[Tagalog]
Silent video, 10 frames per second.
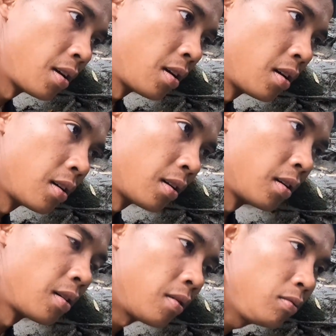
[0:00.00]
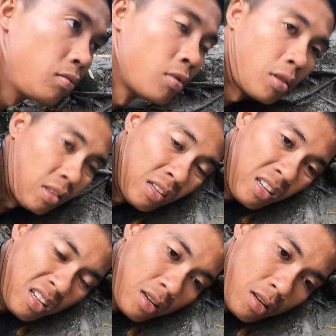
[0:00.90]
Kakaiba, master? Mm. Yan
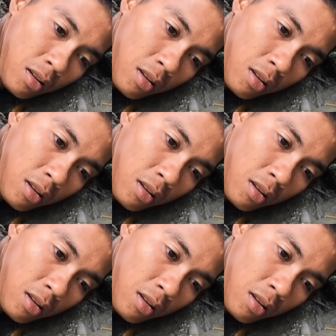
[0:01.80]
ba yung